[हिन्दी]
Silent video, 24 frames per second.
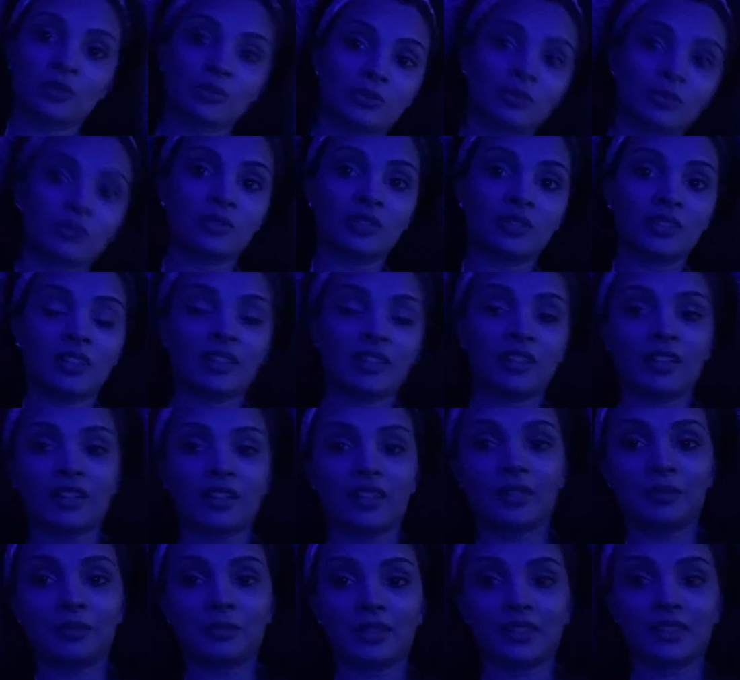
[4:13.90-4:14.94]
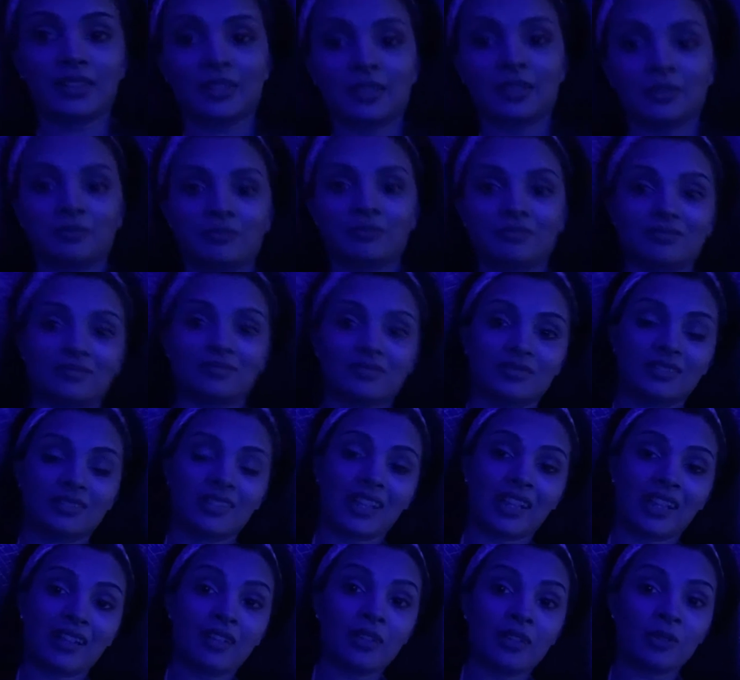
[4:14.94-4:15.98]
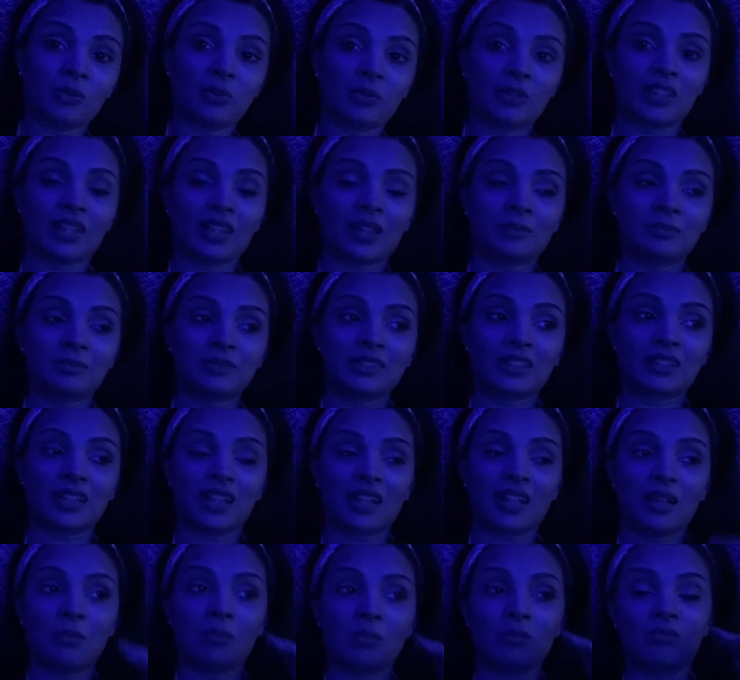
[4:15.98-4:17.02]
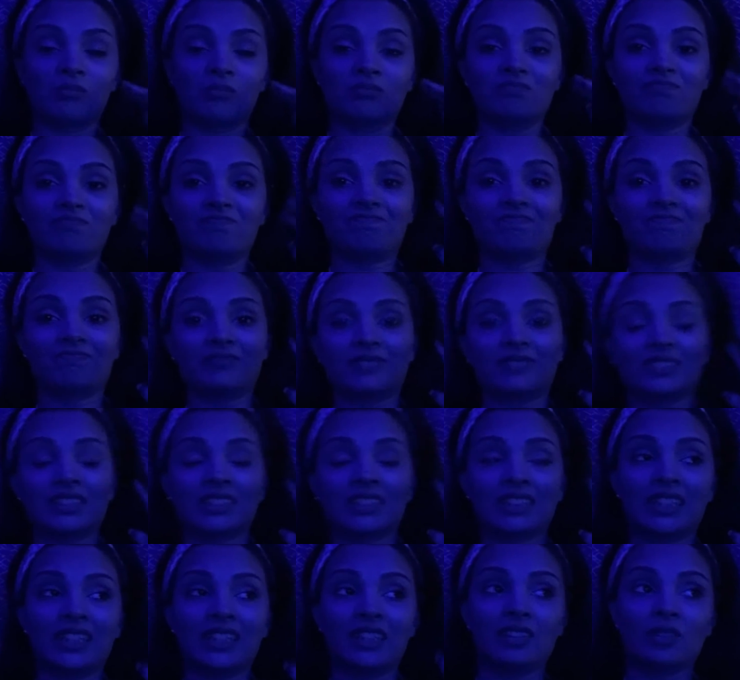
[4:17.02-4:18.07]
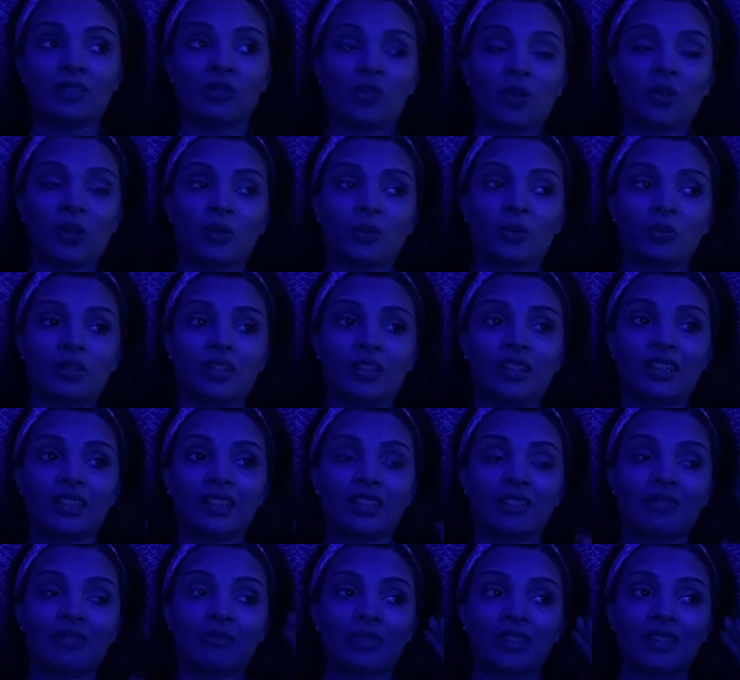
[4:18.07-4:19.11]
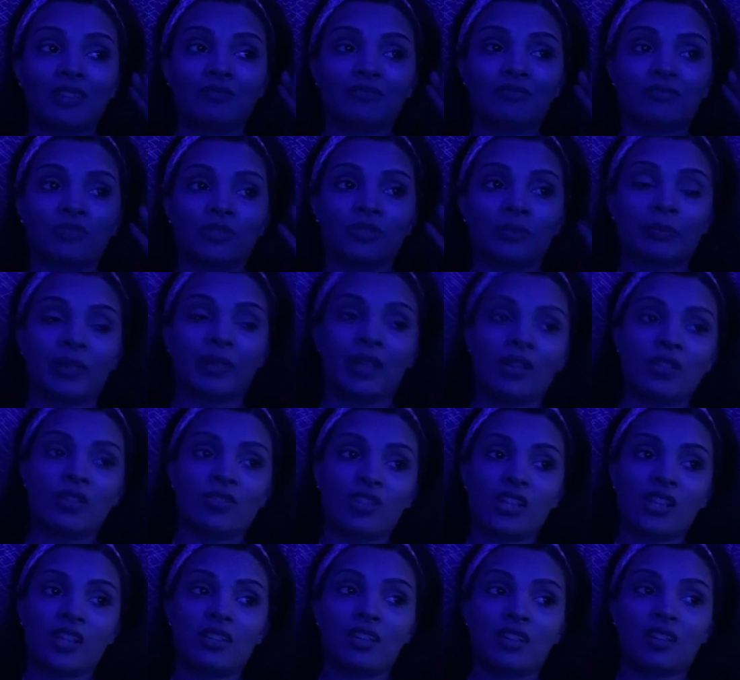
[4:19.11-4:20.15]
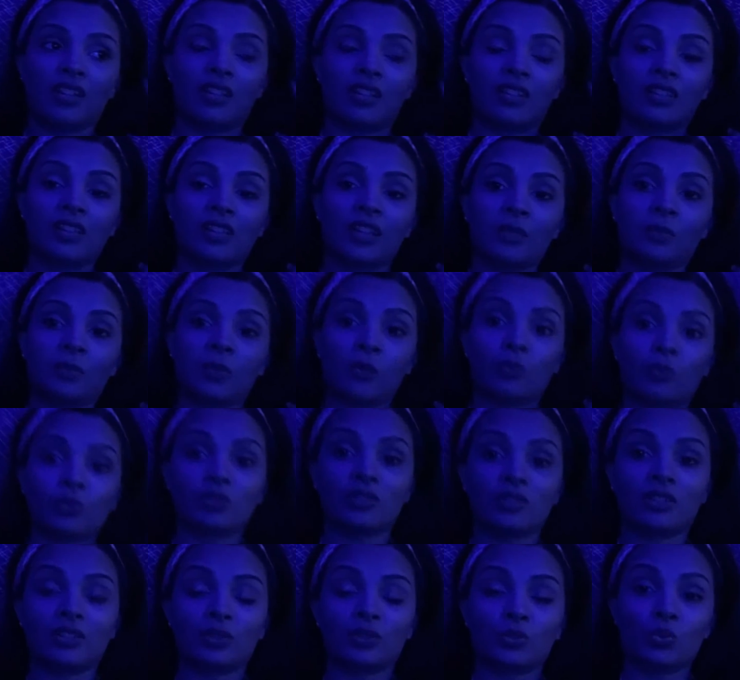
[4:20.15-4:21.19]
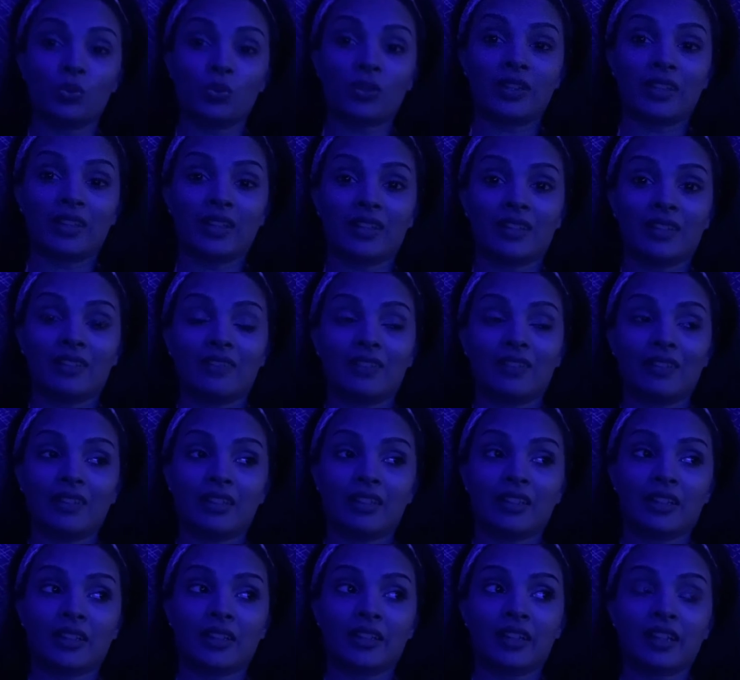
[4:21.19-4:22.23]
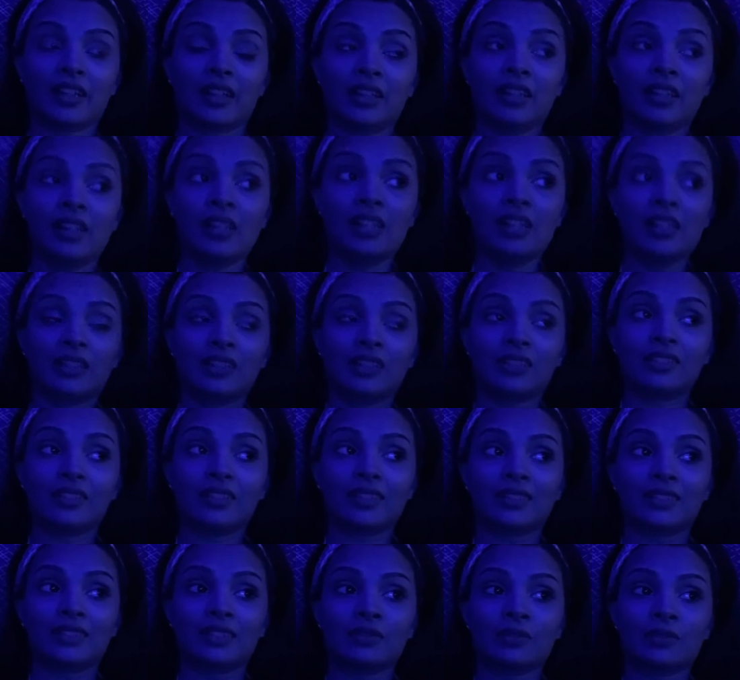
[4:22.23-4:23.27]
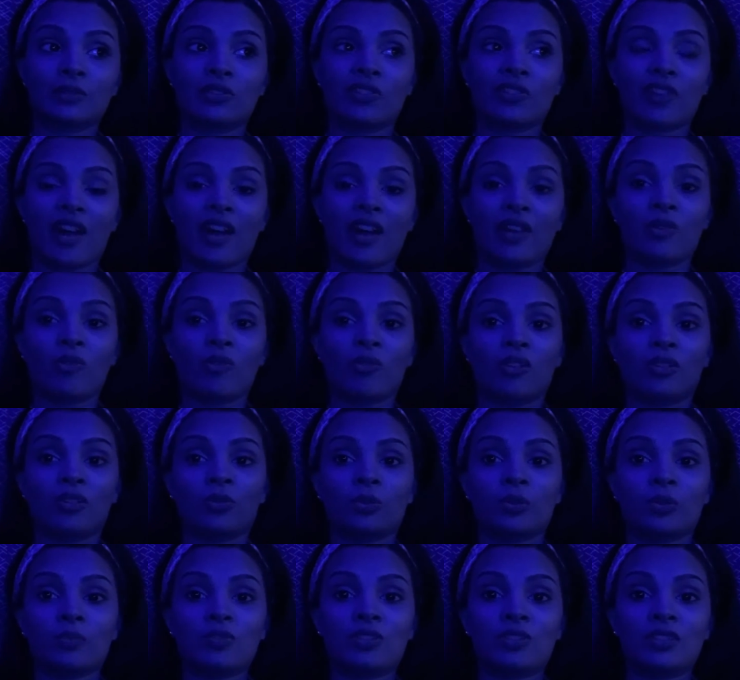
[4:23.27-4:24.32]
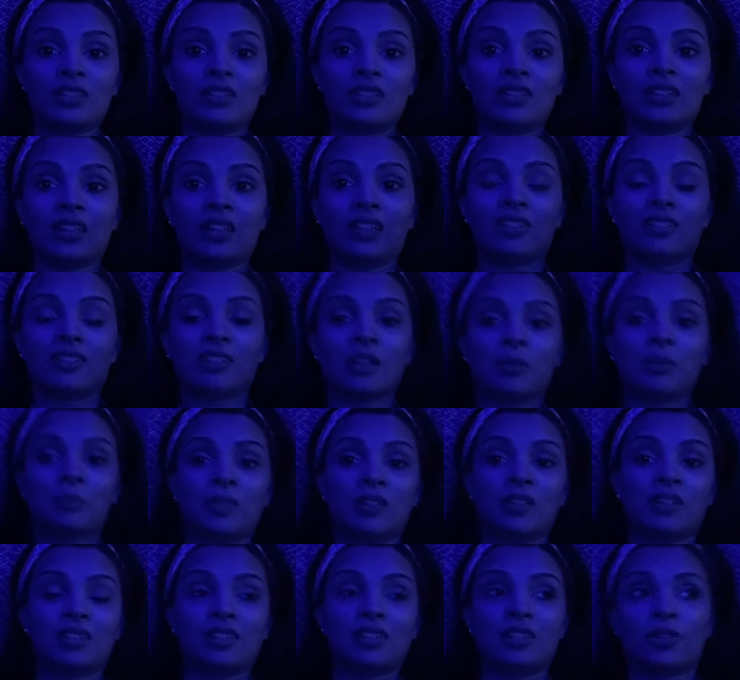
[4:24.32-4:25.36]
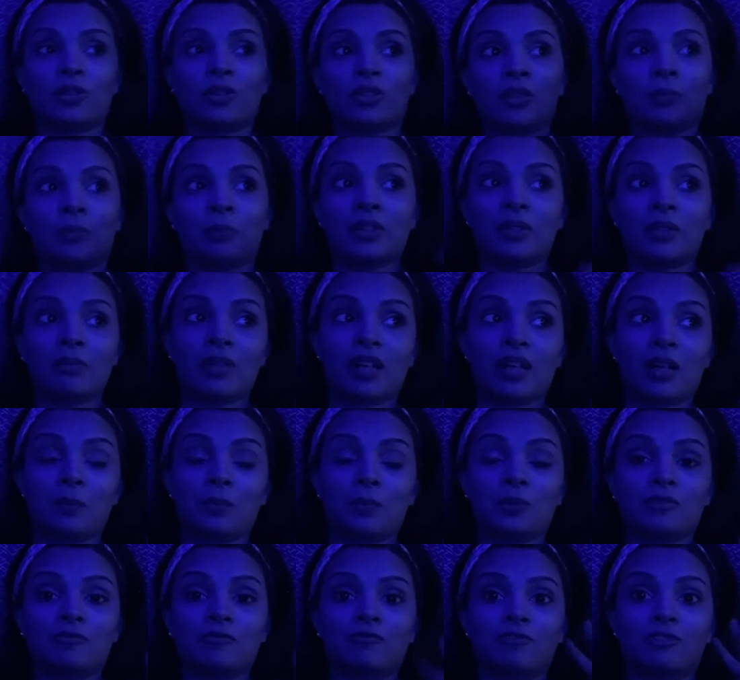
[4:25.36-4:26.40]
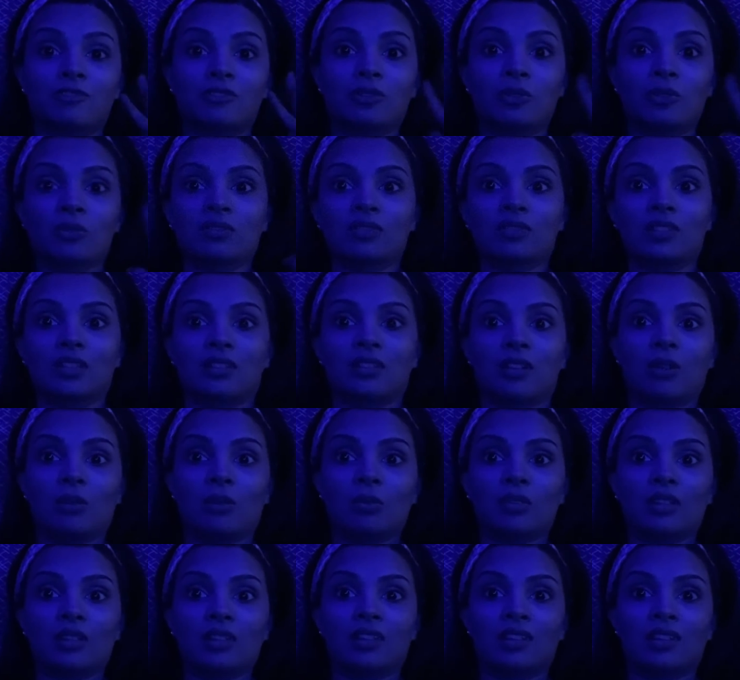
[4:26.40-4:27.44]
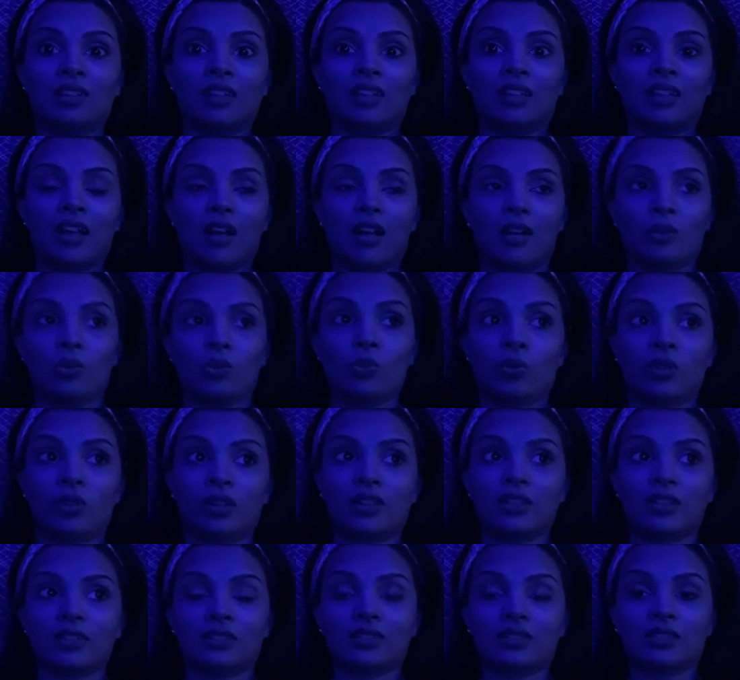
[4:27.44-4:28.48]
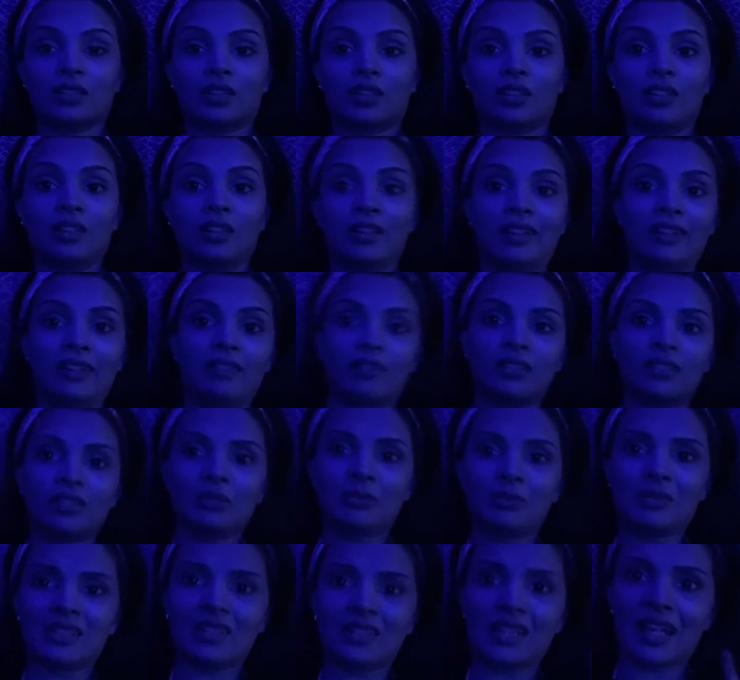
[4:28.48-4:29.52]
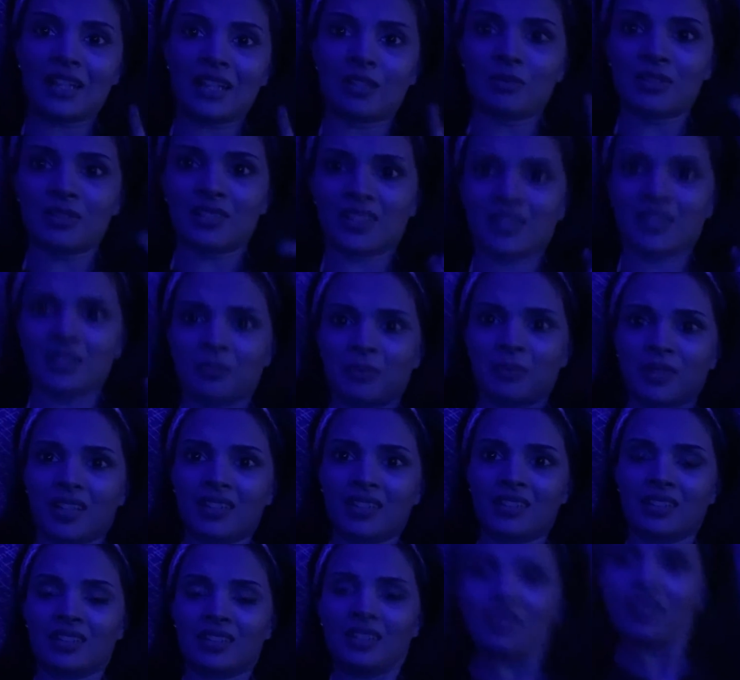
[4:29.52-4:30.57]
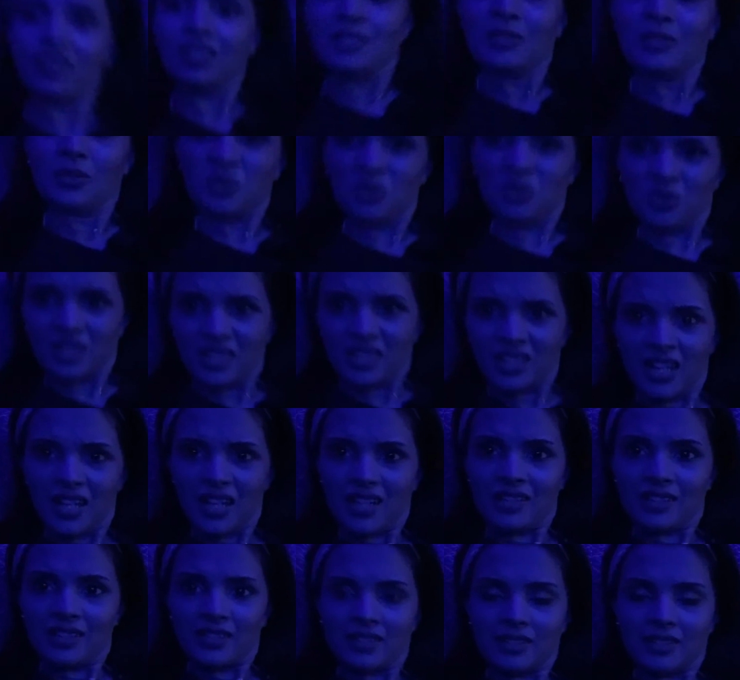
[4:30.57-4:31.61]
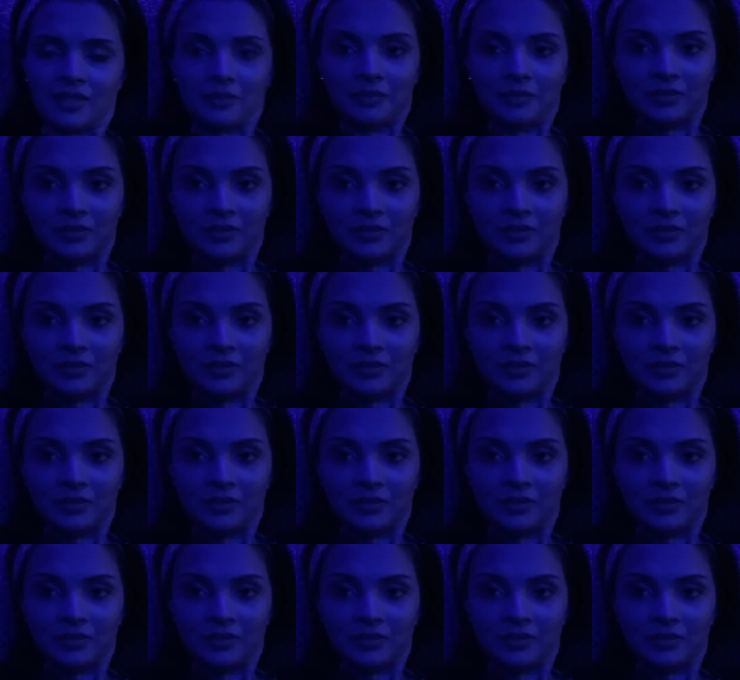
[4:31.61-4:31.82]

चुकी है यार मतलब एंड हो गया सारा सीन ऑन हो गया कि हमने फुल पेंट चेंट कर दिया अब हम उसके सूखने का वेट कर रहे हैं कि जैसे वो ड्राई होगा तो हम चीज़ें एक जगह पे करेंगे और फिर मैं आपको फुल लुक दिखाऊंगी कि क्या लुक है इसका वैसे मैं इस लाइट में ज़्यादा प्यारी नहीं लगी दूसरी लाइट से